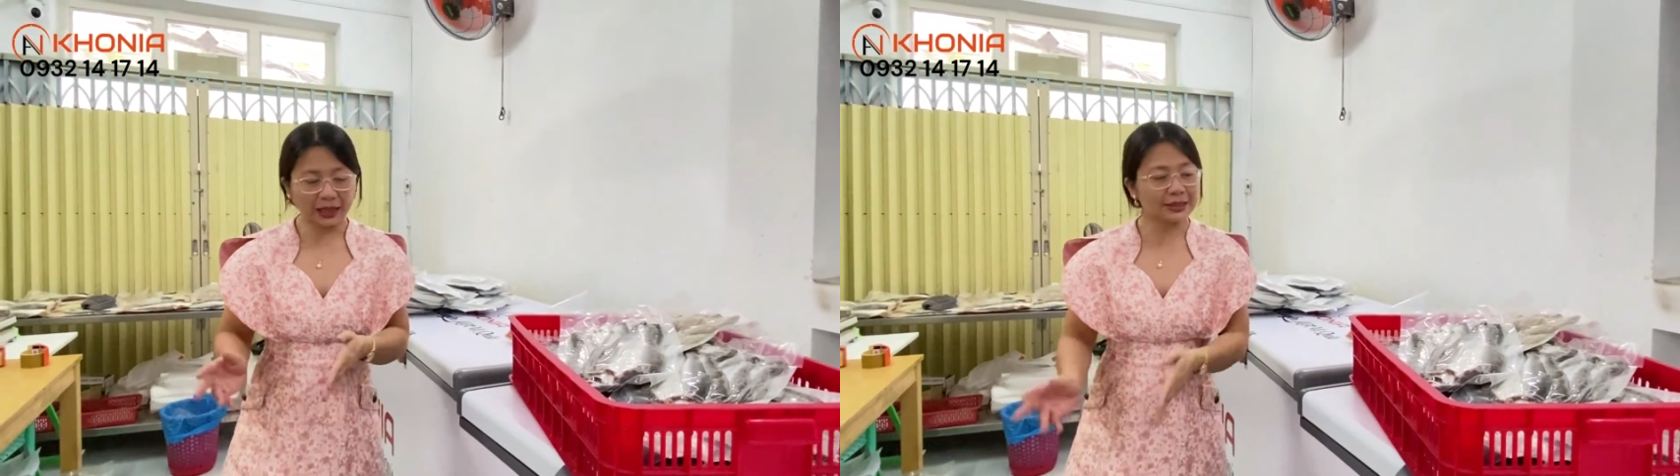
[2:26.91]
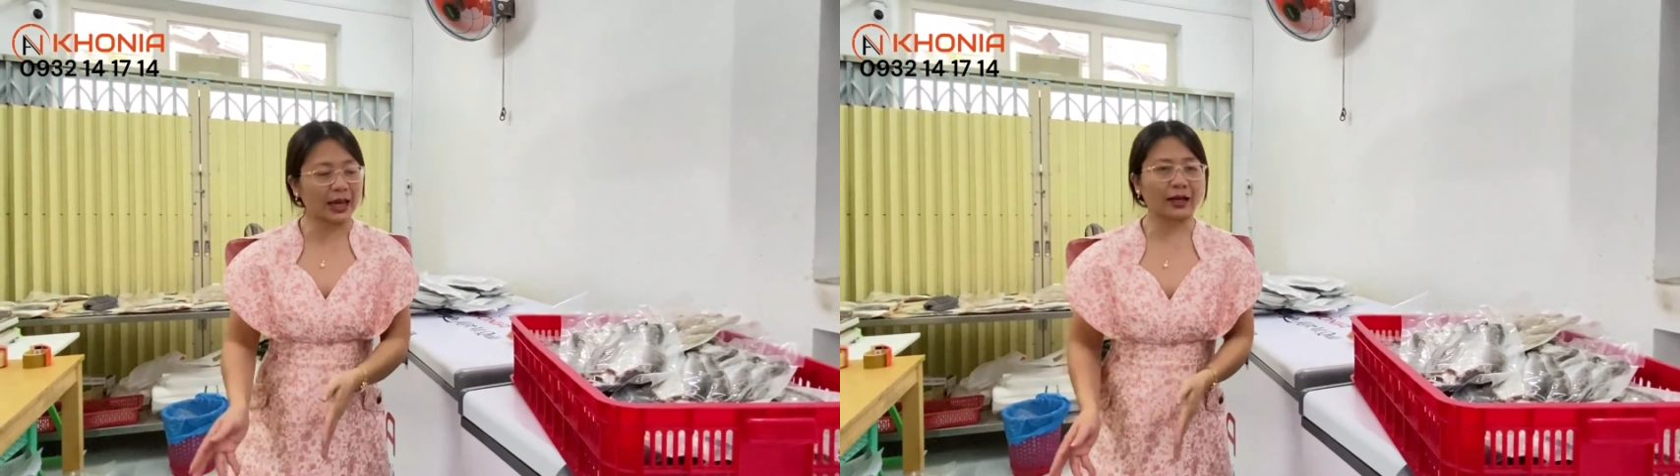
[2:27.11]

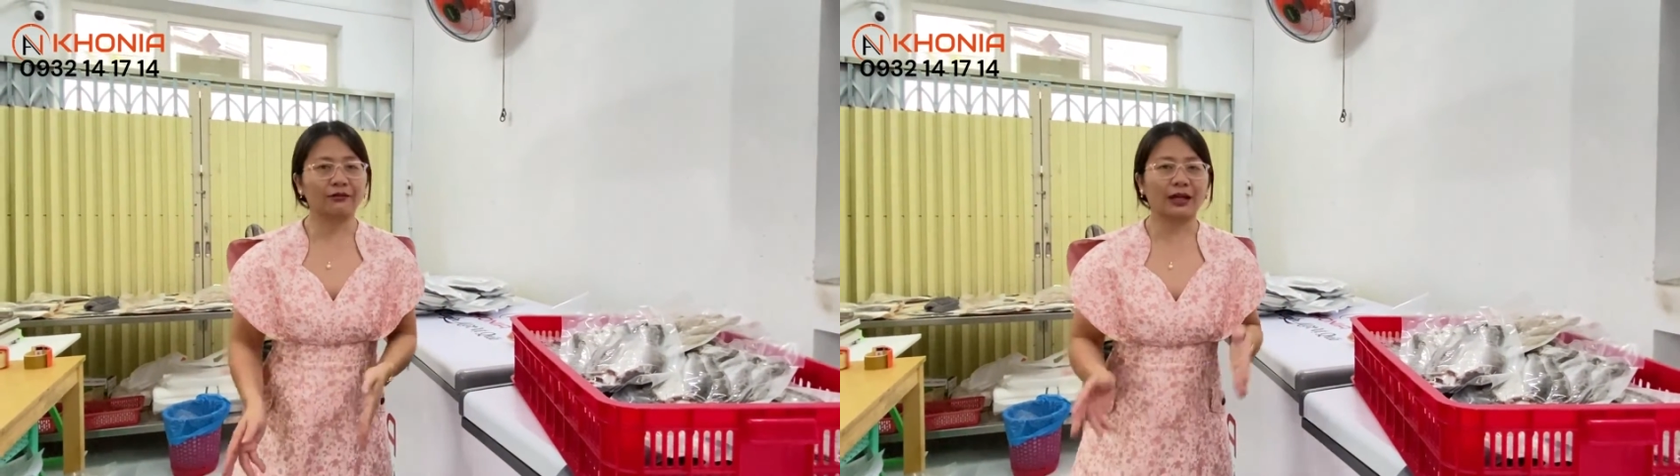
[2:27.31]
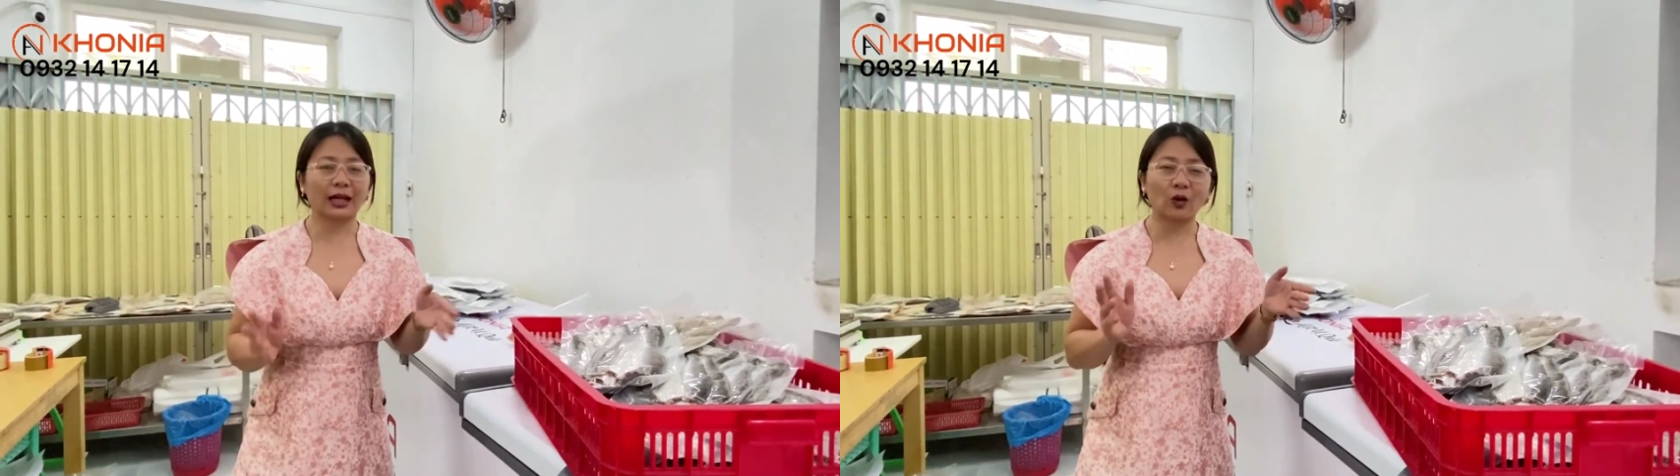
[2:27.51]
cá sặc
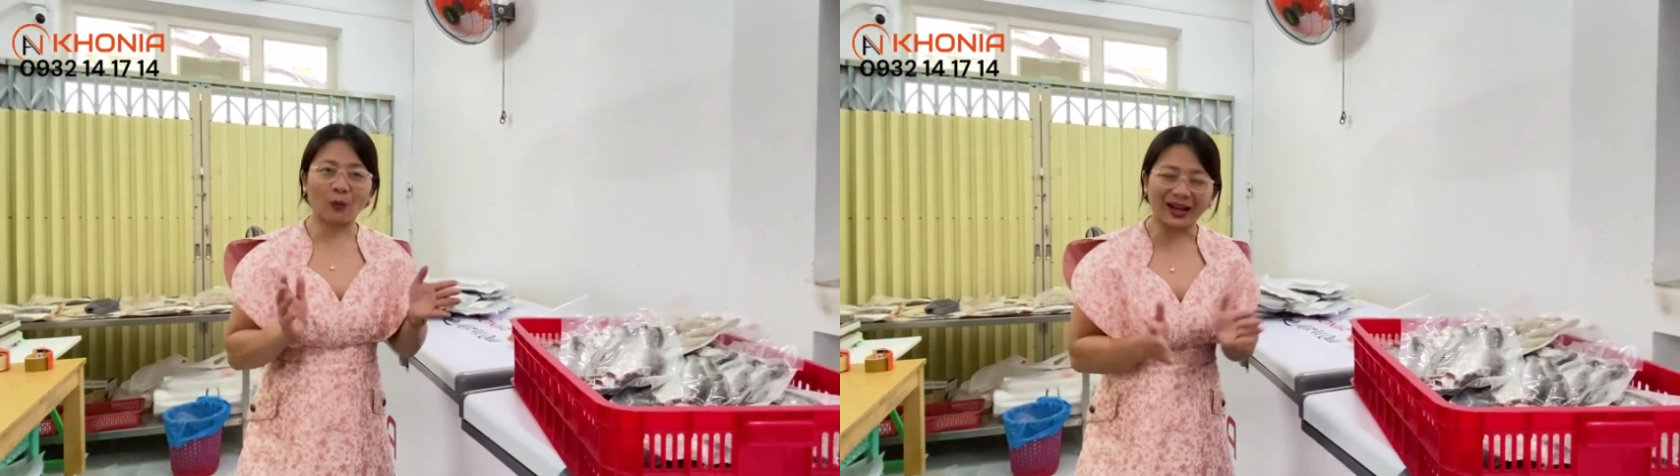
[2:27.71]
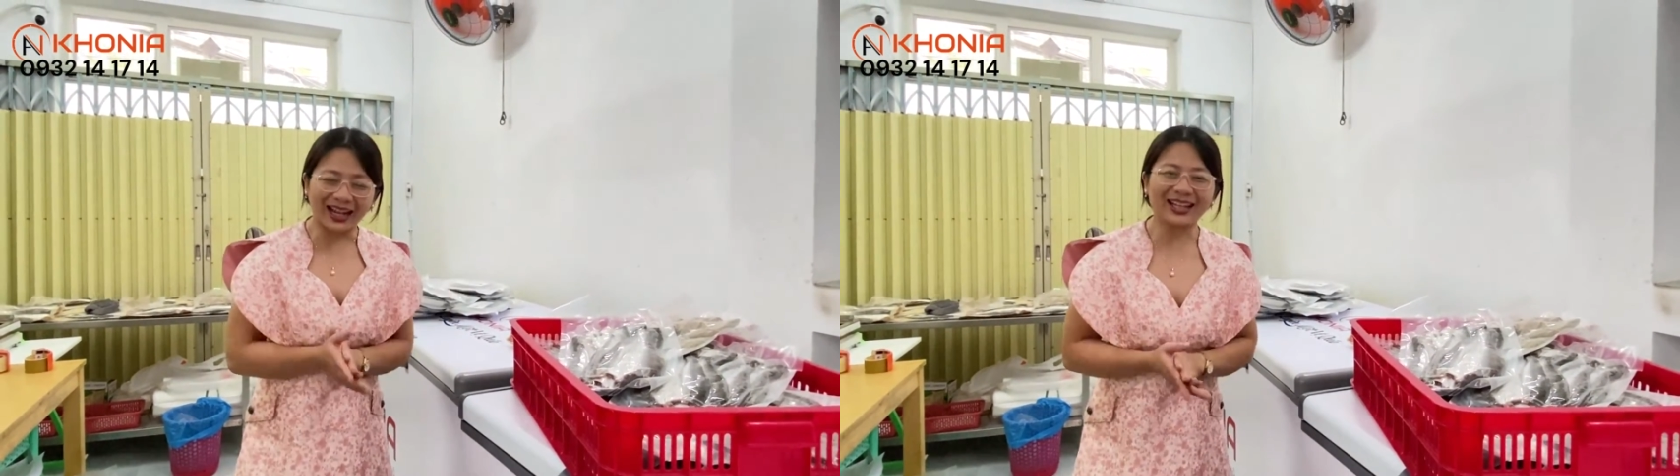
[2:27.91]
và cá đồ
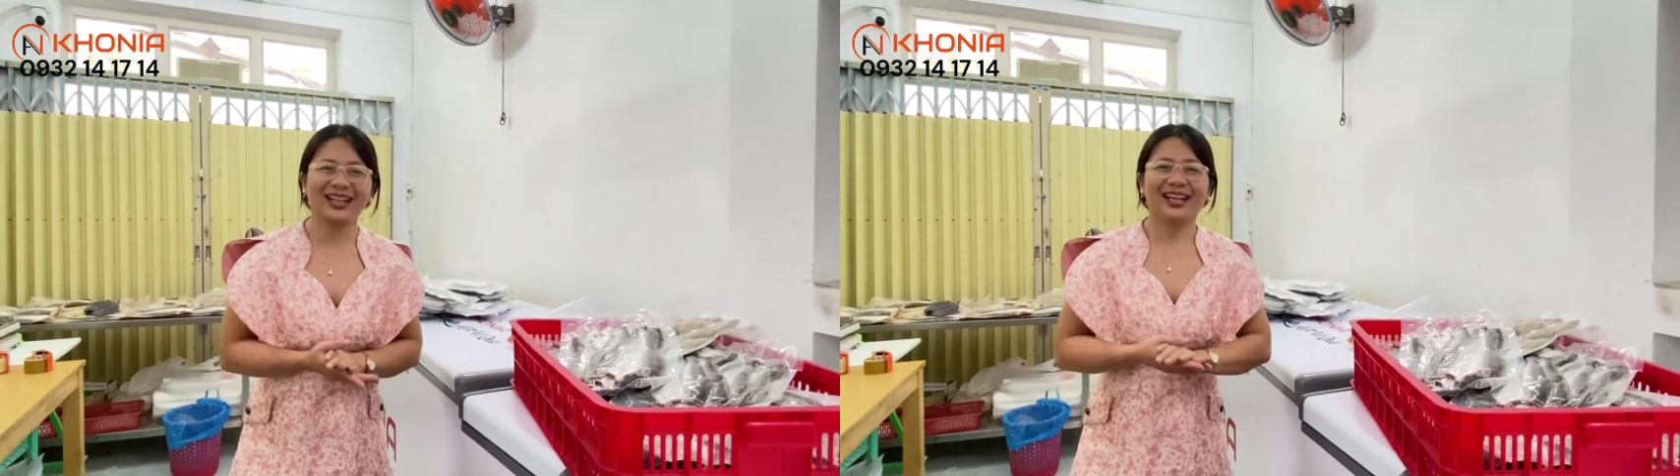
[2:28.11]
ba nắng